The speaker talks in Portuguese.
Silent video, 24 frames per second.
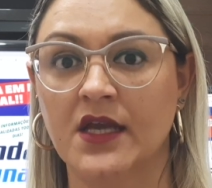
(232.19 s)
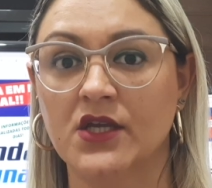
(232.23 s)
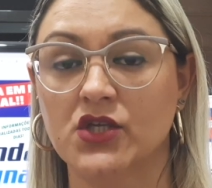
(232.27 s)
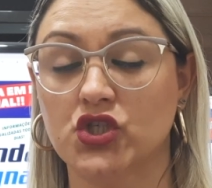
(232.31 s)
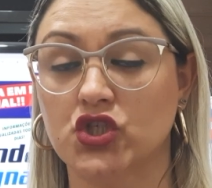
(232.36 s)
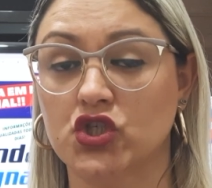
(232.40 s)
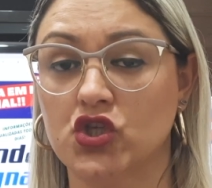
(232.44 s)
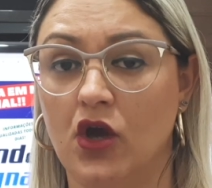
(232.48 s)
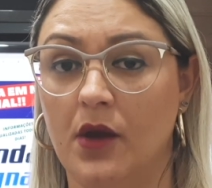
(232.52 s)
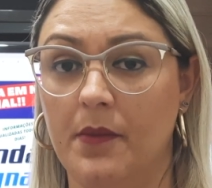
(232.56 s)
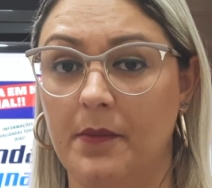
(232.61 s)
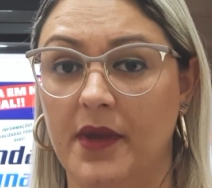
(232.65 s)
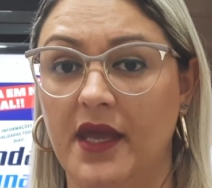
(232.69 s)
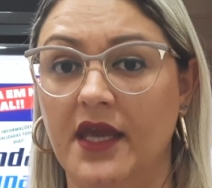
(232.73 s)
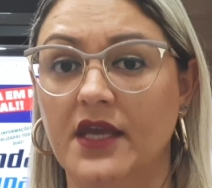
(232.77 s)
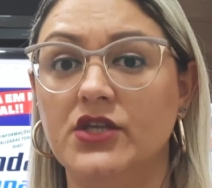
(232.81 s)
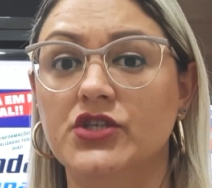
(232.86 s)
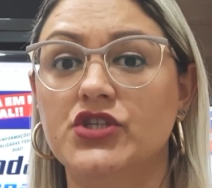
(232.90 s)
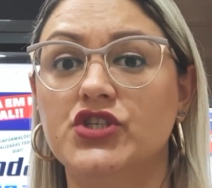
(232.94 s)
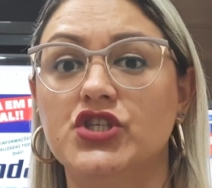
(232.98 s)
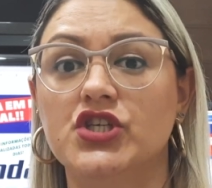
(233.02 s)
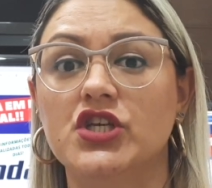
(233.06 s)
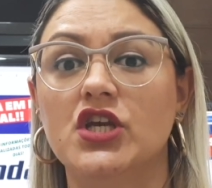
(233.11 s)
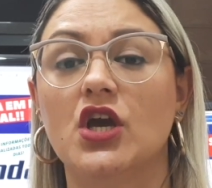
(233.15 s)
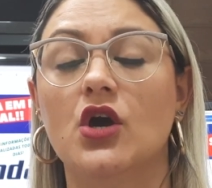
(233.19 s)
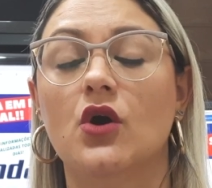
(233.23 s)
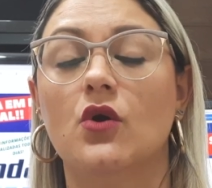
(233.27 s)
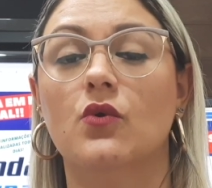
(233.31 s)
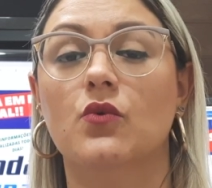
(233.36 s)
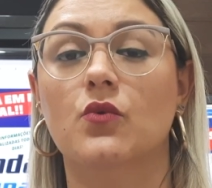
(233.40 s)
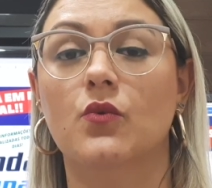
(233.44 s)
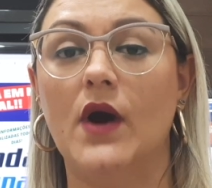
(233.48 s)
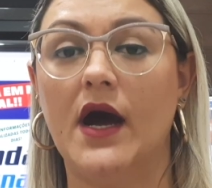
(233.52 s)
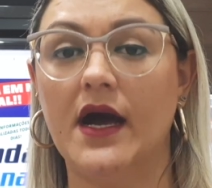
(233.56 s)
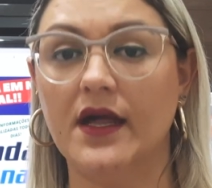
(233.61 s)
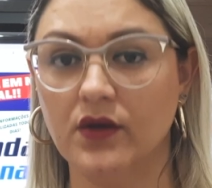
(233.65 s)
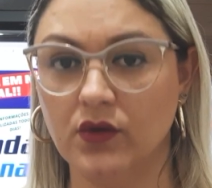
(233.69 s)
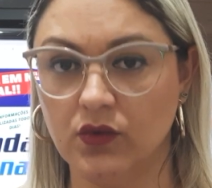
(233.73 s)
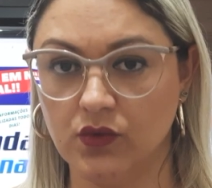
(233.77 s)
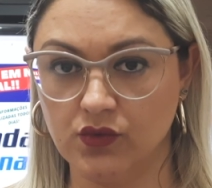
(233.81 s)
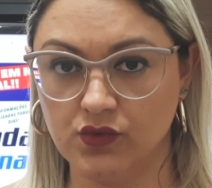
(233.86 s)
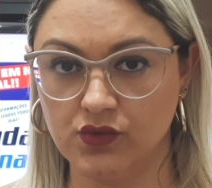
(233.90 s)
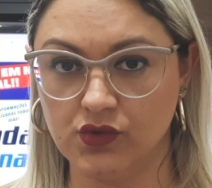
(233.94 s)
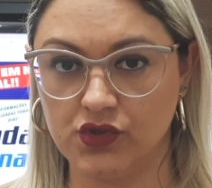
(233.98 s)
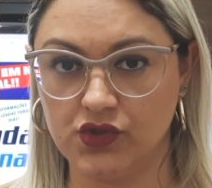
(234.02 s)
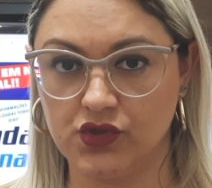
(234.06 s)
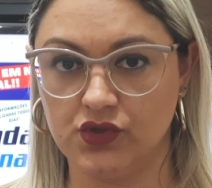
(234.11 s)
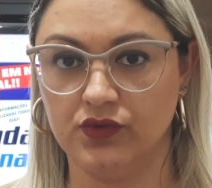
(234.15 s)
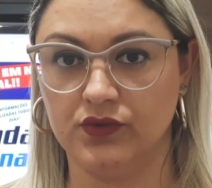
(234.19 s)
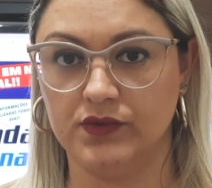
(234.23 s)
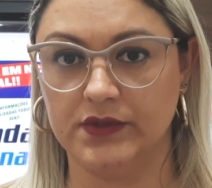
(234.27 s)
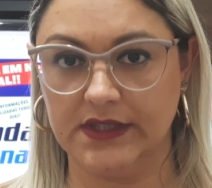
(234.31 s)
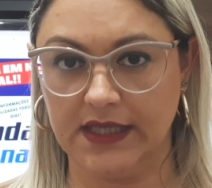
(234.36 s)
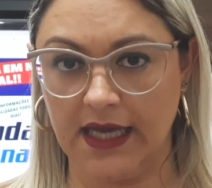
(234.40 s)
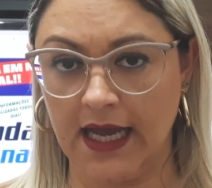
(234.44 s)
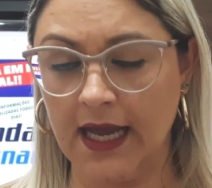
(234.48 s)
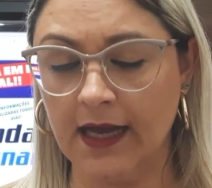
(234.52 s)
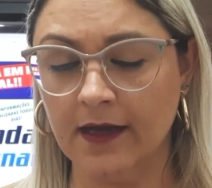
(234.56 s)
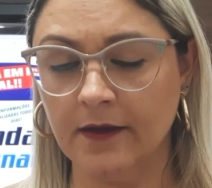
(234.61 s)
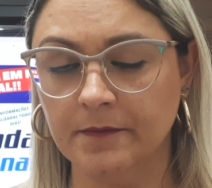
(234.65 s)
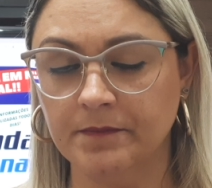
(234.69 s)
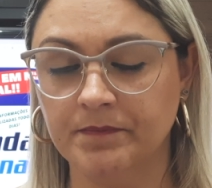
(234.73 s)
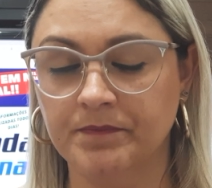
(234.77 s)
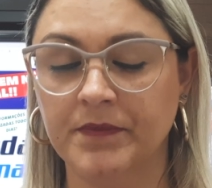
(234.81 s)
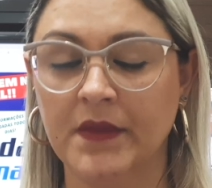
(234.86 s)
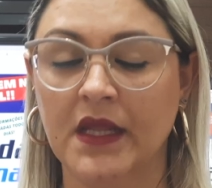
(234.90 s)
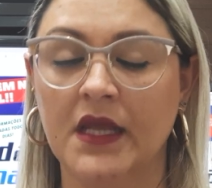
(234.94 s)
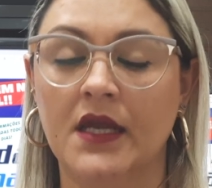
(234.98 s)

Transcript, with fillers: Somente um anúncio, tá?